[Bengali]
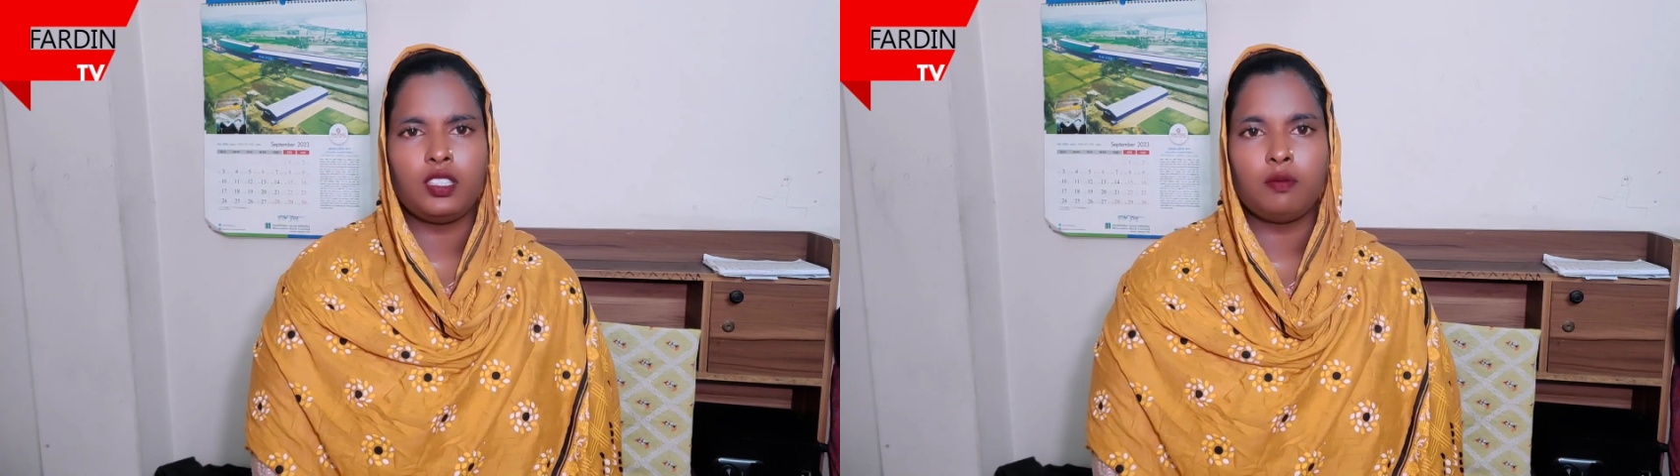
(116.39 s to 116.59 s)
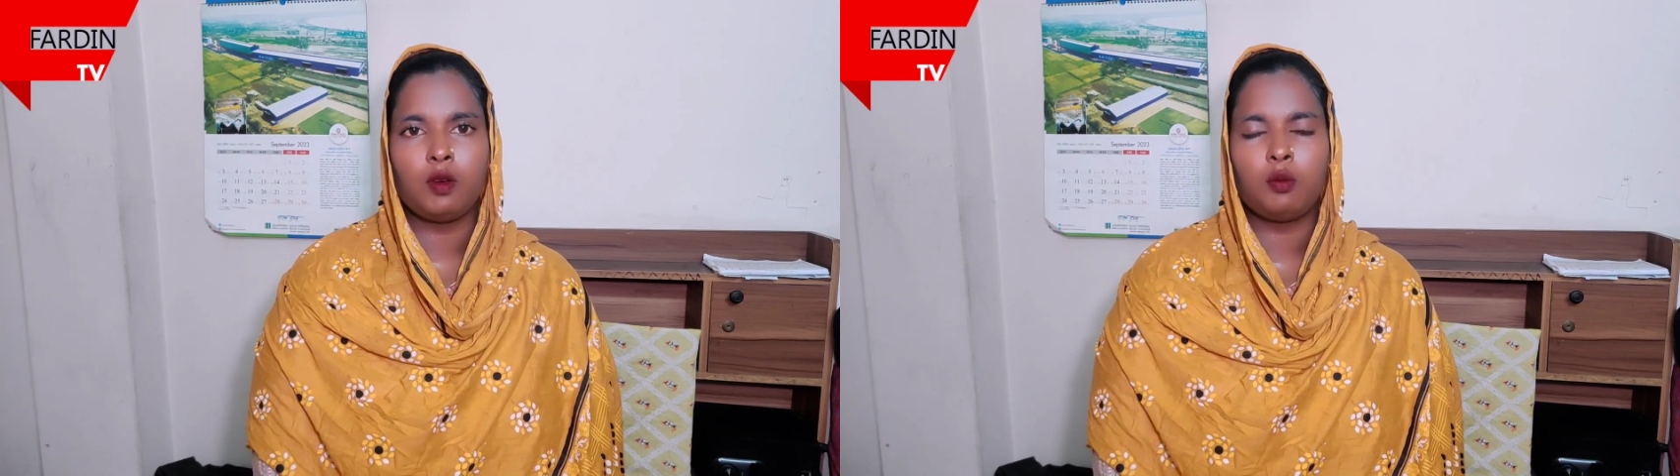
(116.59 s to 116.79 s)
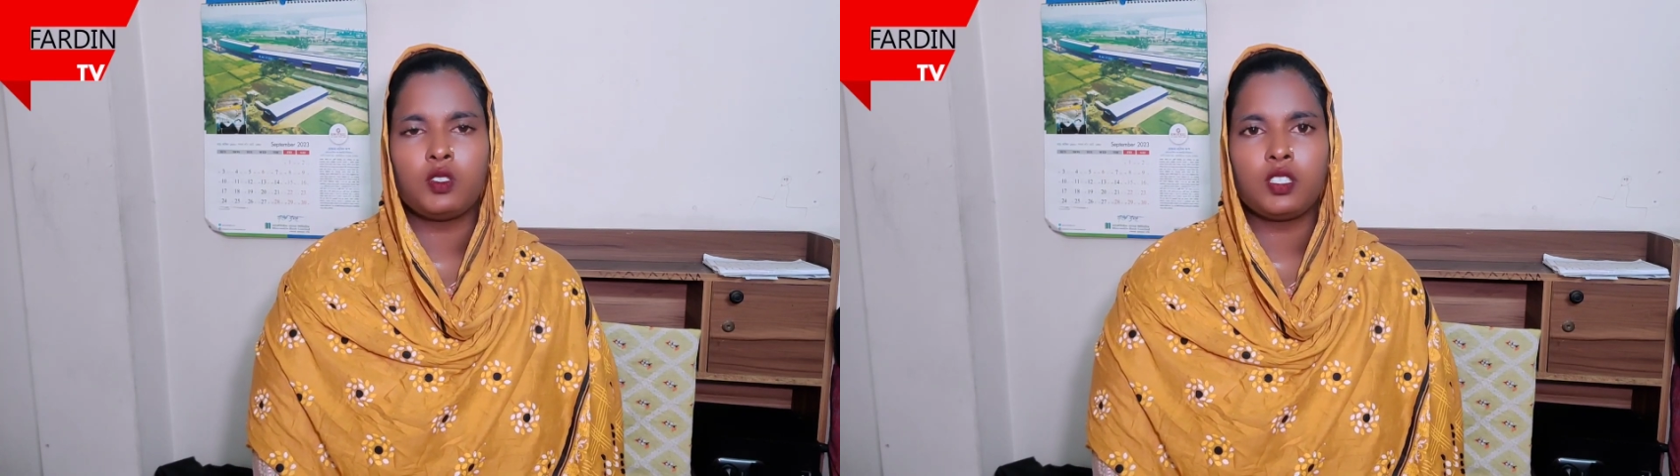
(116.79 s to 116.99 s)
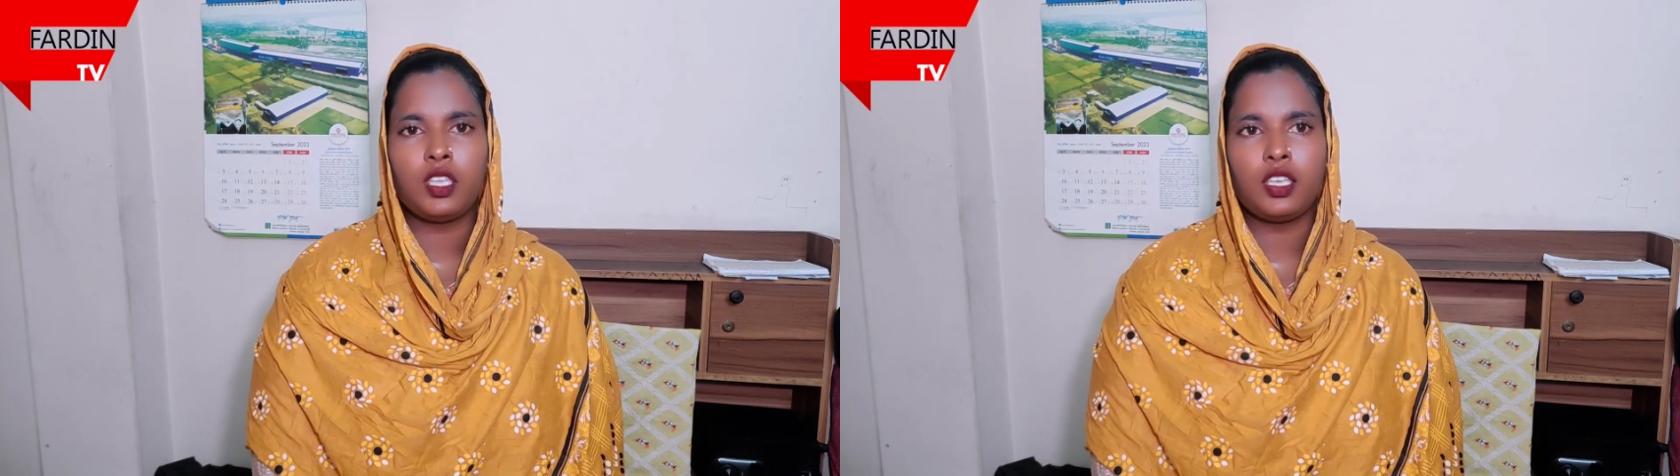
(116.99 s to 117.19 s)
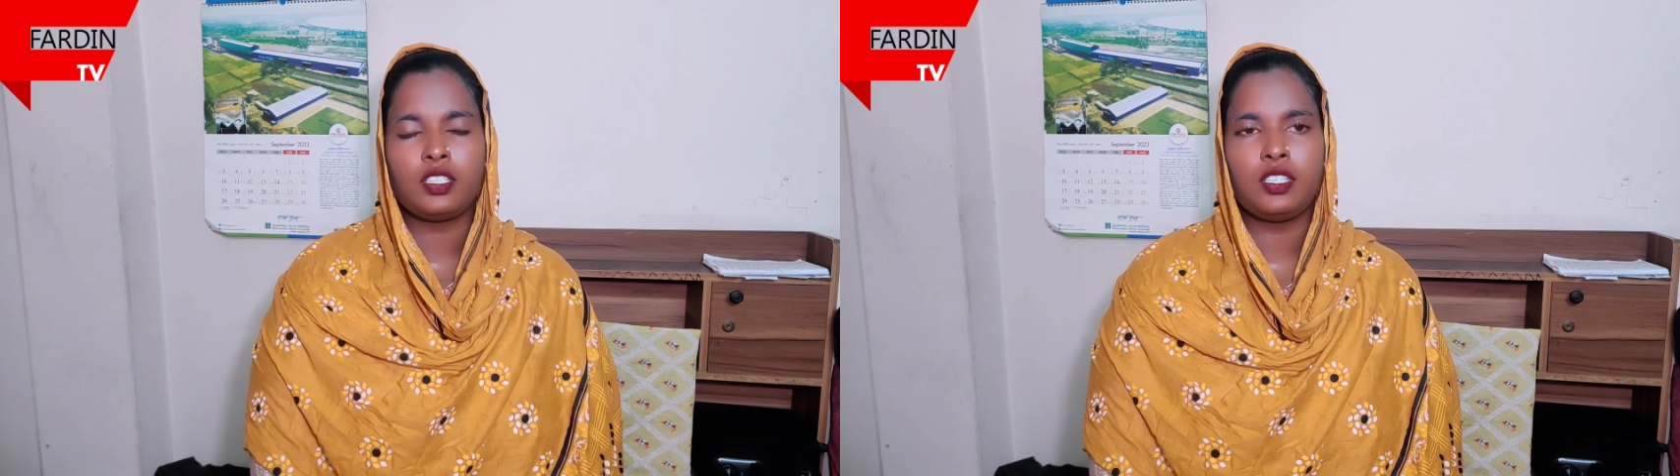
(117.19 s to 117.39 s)
এতিম
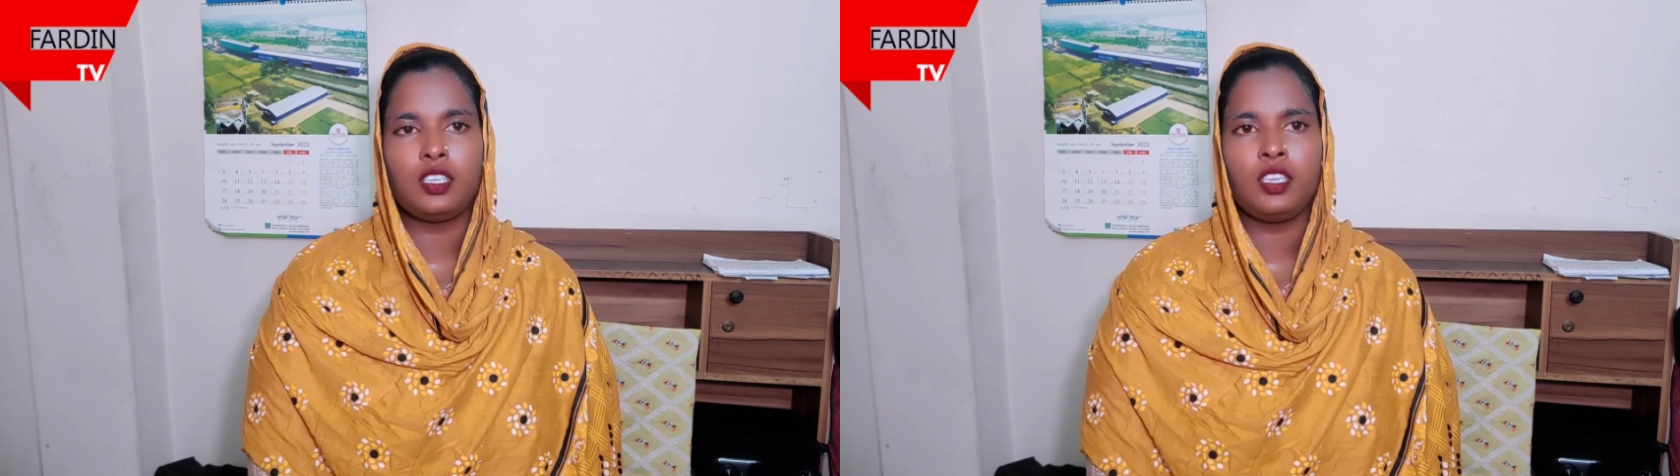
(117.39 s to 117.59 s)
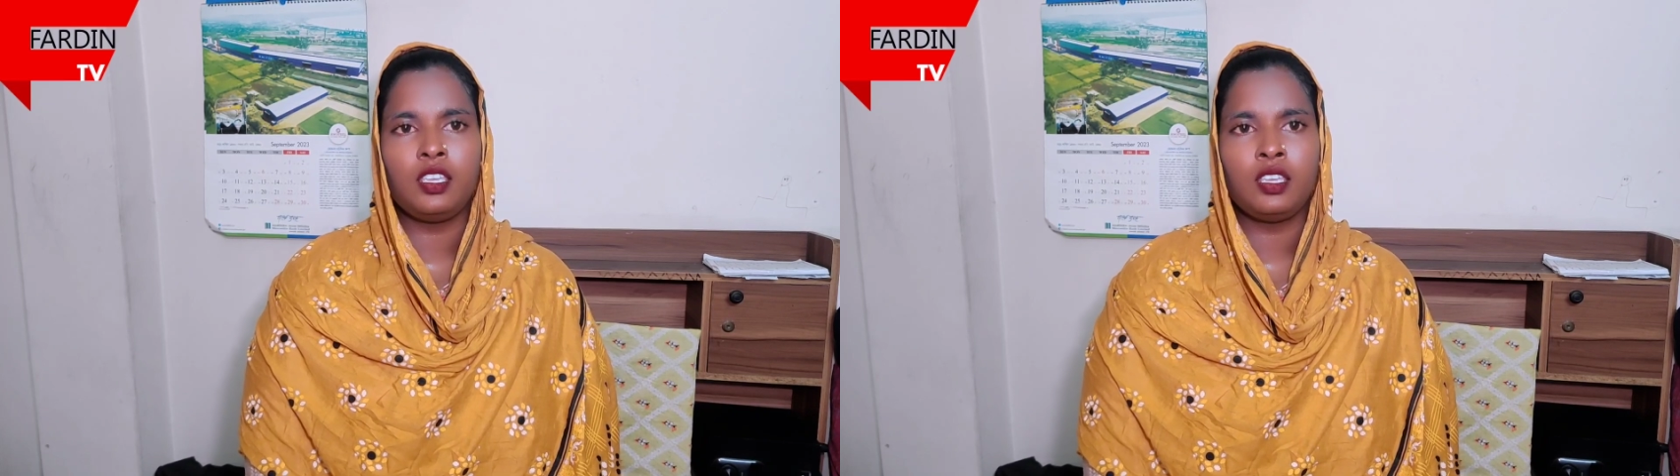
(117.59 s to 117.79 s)
অবস্থায় আছি